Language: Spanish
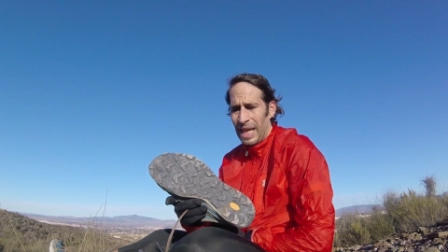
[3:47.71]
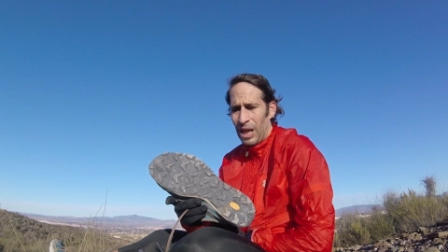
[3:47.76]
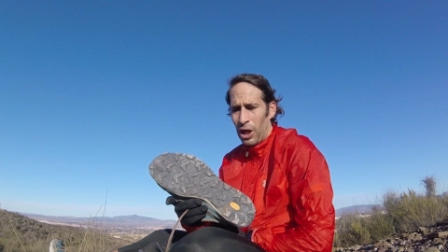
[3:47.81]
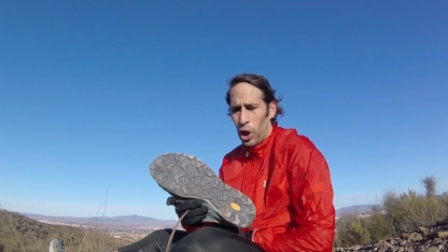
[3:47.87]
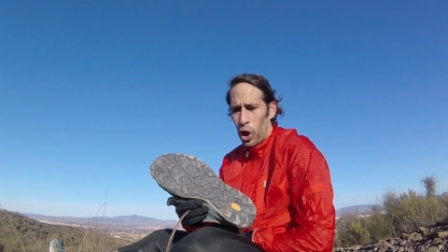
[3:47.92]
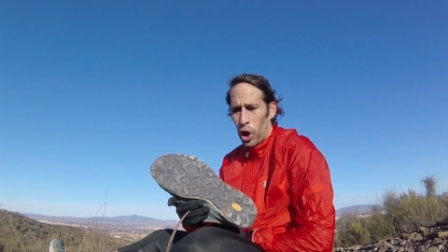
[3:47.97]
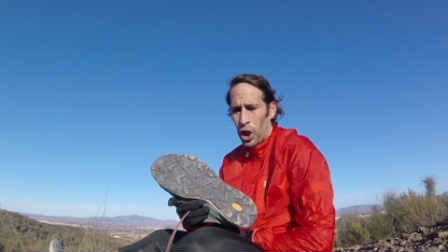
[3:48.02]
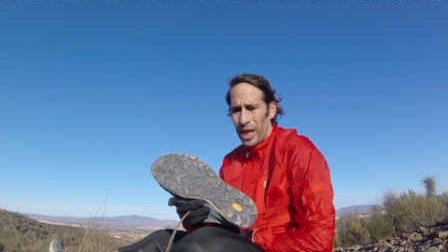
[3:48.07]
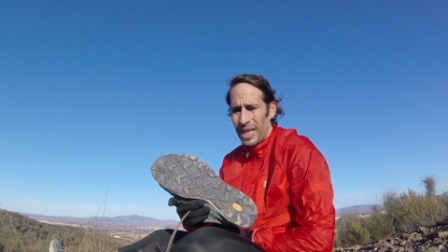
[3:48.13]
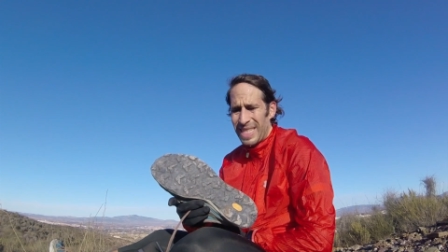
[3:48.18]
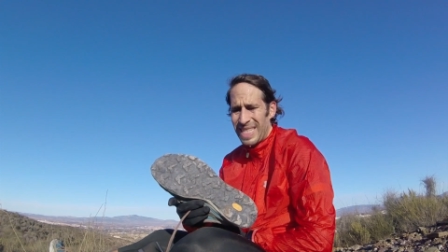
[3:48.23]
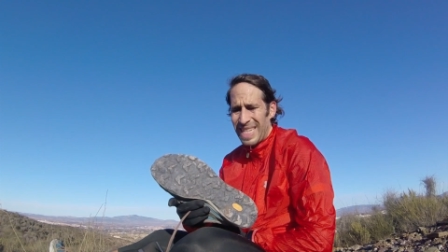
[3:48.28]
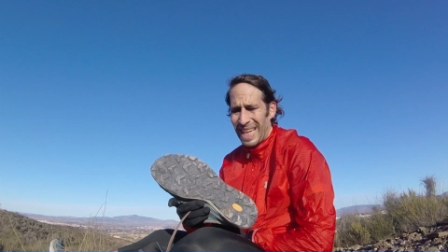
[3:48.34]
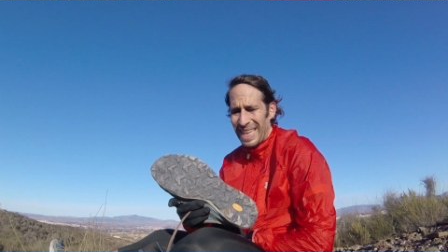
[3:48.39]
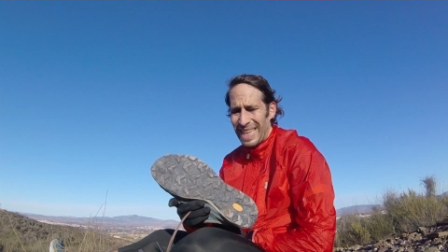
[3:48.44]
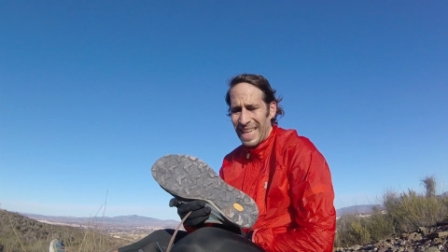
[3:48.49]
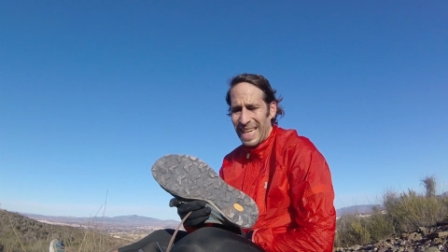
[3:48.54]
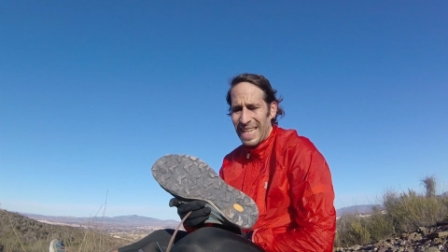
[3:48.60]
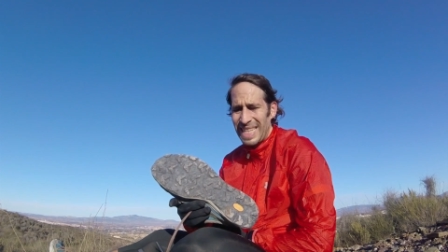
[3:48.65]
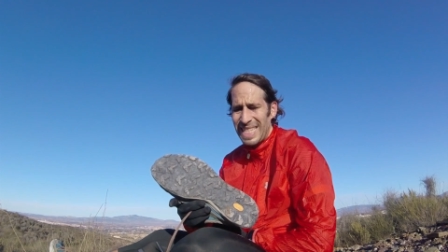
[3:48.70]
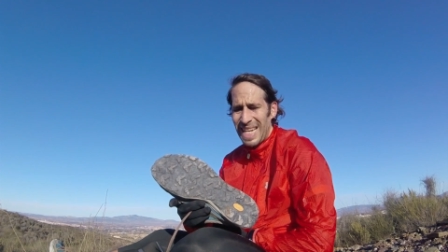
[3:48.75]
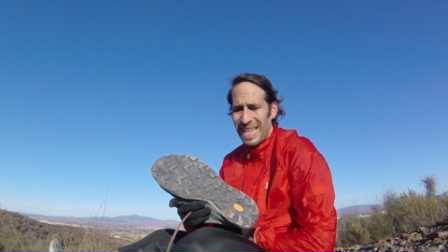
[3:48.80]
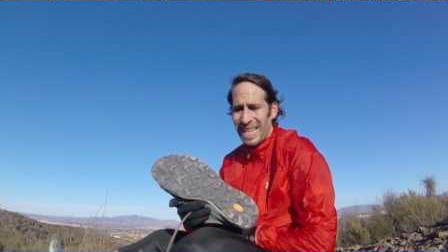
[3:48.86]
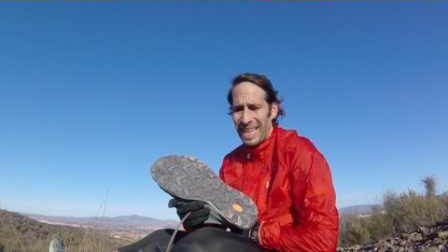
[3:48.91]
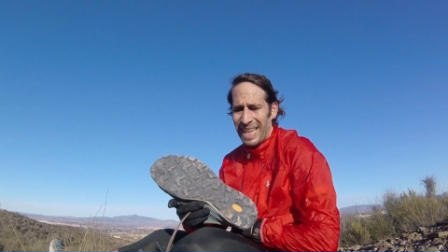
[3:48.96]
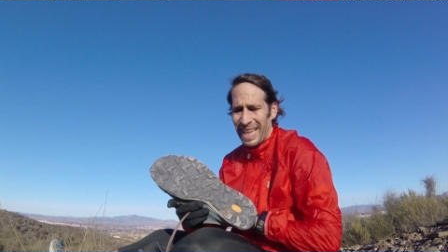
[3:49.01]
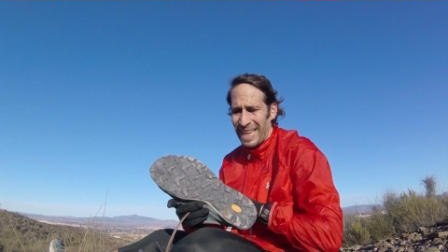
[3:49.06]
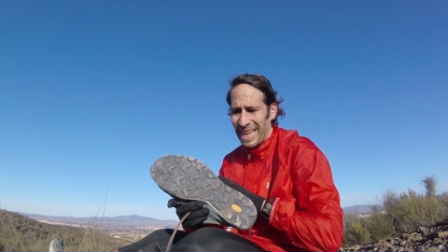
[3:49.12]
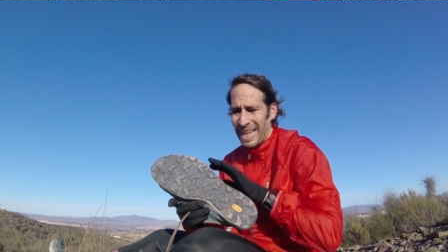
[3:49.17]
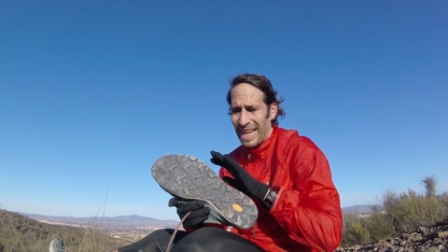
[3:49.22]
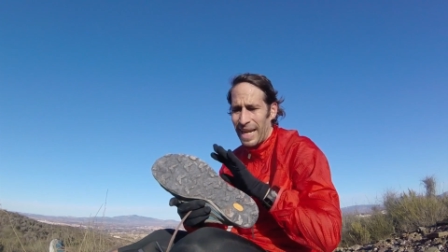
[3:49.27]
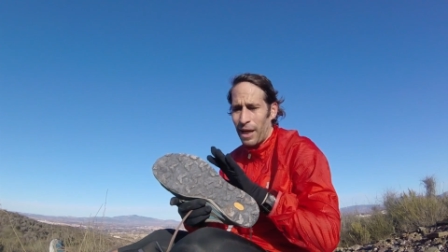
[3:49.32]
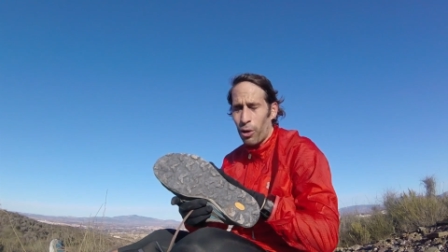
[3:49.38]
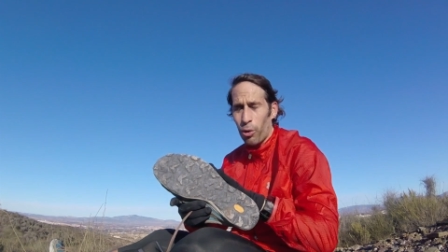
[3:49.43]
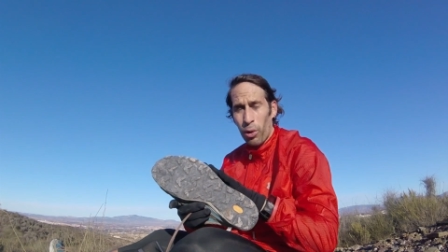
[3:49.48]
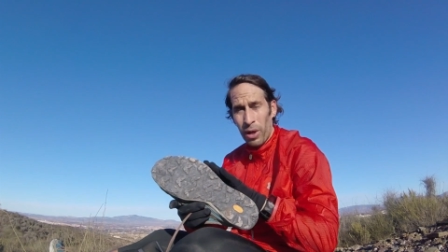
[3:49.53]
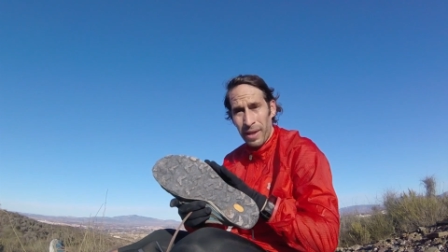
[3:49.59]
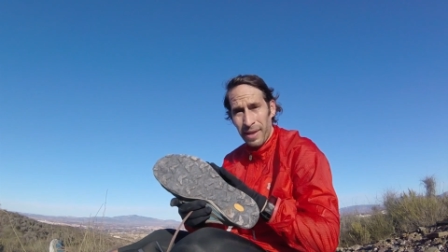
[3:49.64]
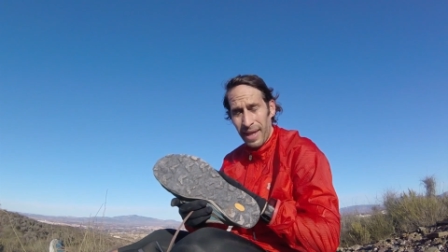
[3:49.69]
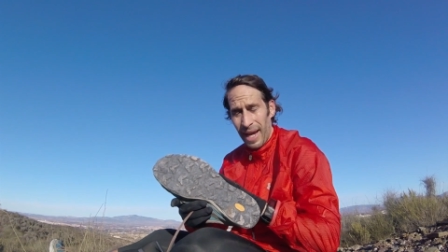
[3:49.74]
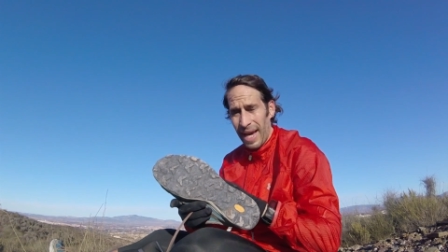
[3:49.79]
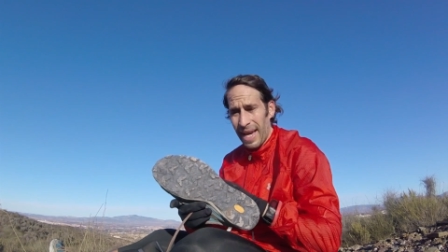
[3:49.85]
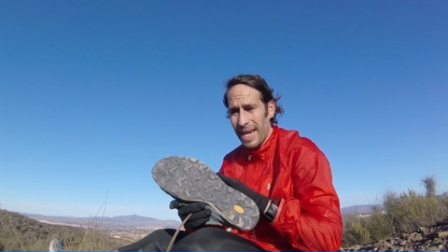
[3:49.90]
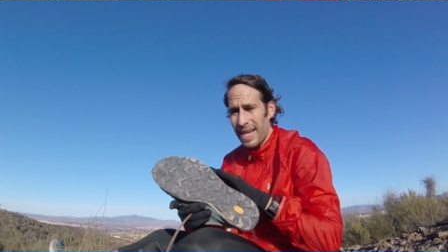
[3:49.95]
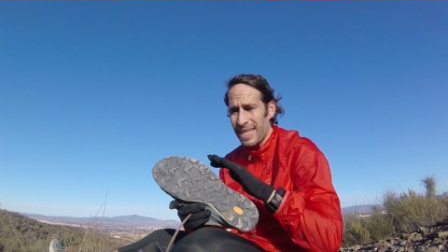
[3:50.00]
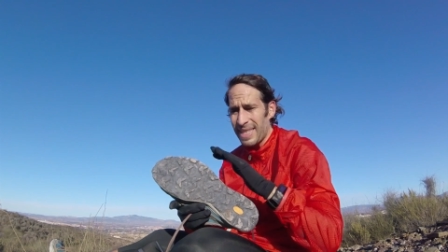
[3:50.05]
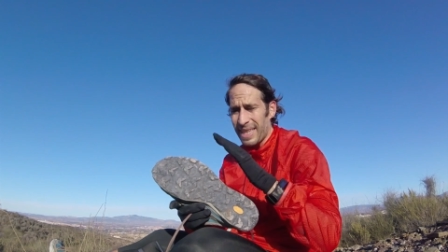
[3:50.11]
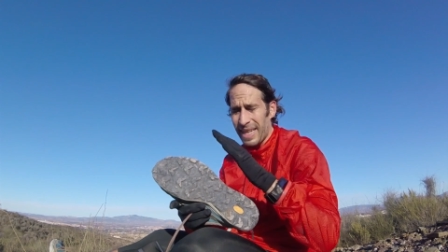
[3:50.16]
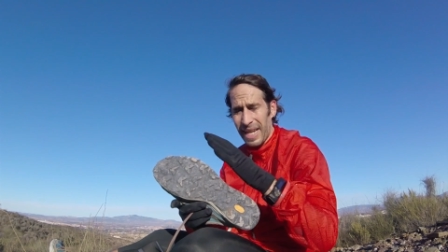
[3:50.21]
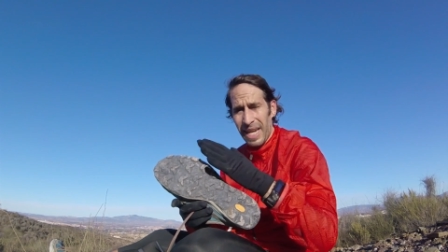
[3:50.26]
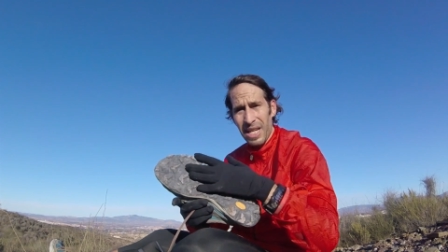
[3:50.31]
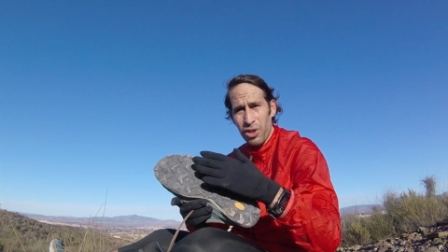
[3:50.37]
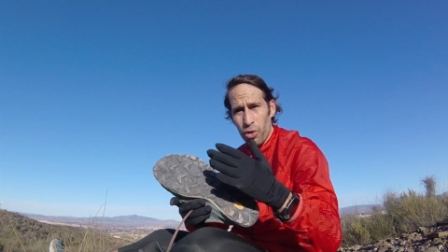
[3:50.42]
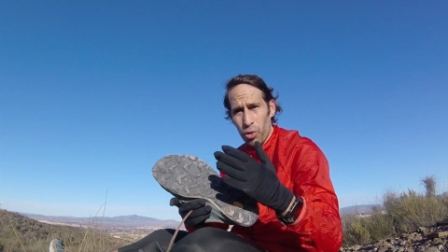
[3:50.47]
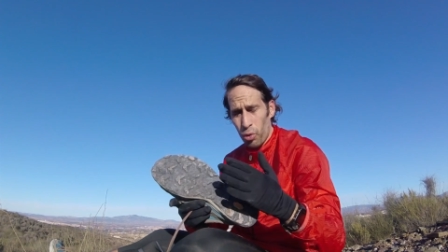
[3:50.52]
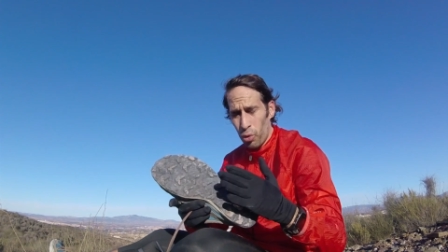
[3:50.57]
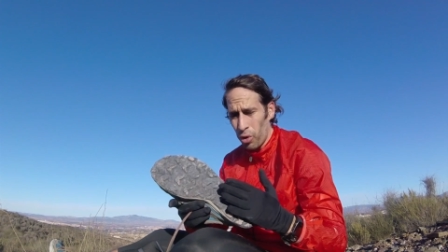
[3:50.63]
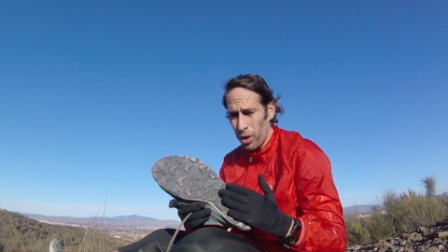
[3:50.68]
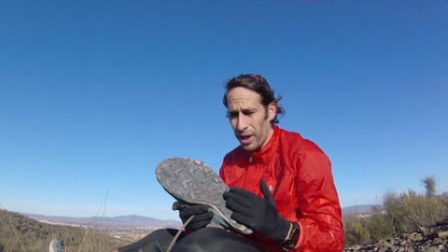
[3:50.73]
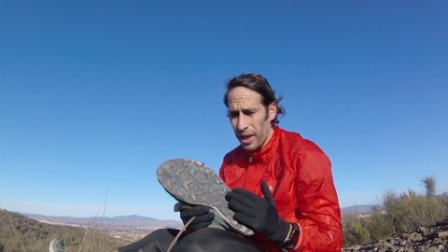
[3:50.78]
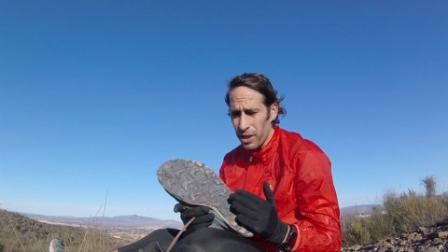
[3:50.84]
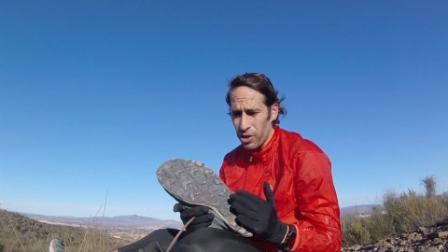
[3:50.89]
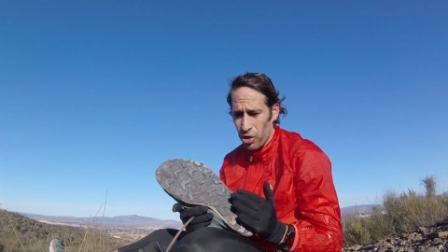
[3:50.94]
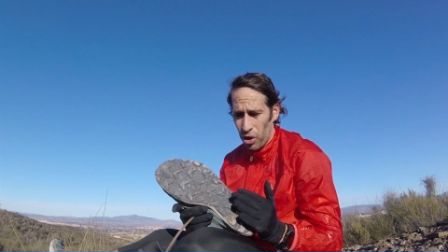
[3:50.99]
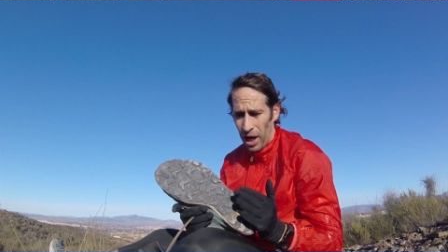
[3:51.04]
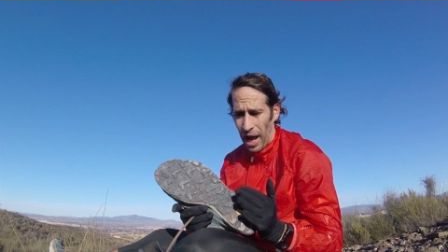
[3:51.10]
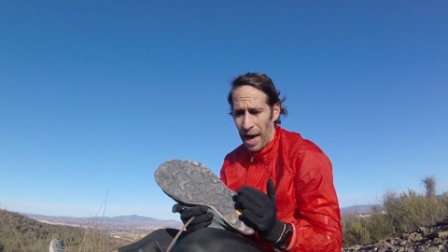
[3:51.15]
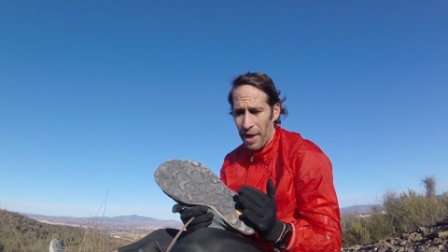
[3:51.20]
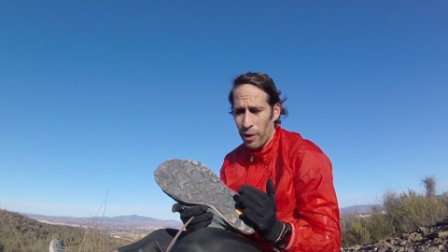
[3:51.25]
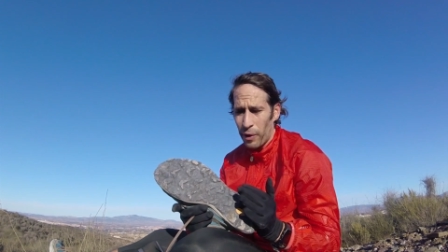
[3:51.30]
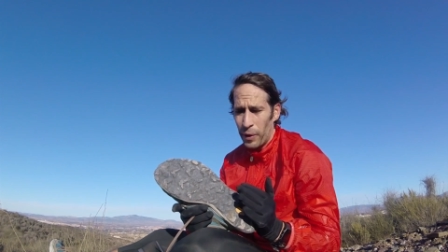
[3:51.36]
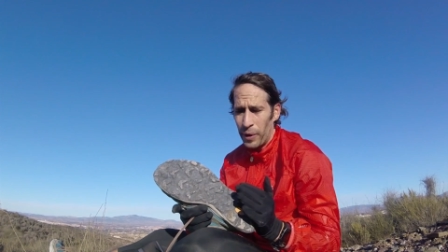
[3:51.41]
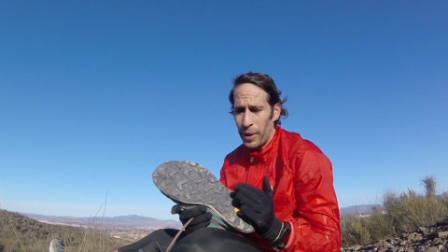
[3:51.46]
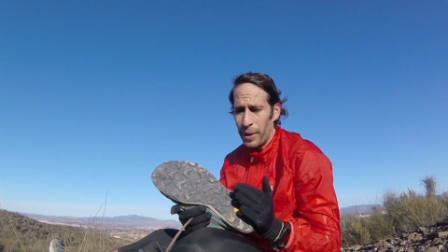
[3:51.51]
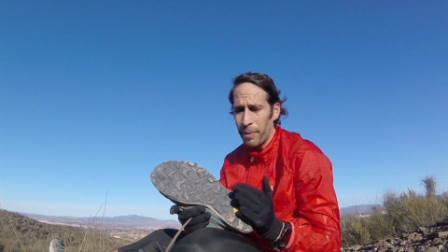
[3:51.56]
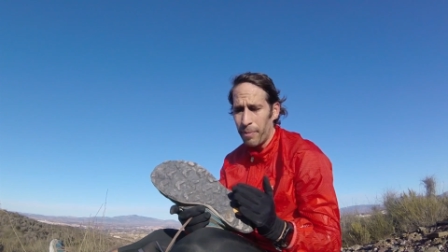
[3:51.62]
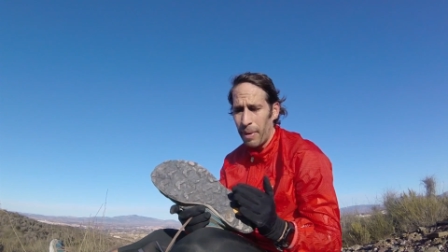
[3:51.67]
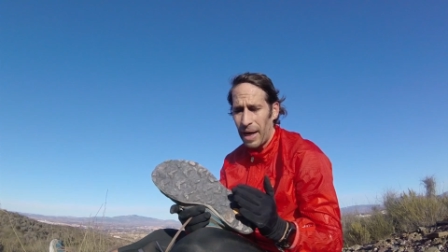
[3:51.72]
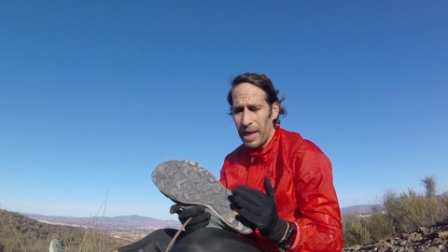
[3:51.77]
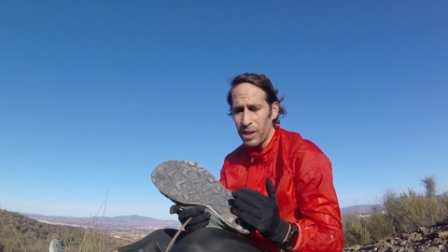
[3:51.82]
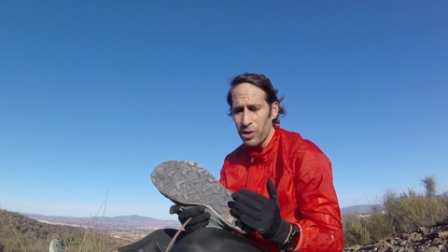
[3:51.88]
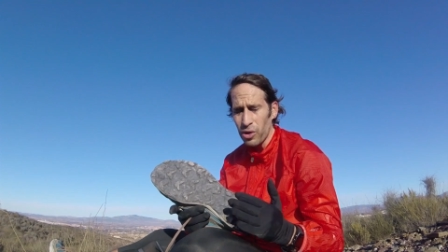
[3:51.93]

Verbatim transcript: Lo que sí que tenéis que tener en cuenta es que es un resolado, ¿vale?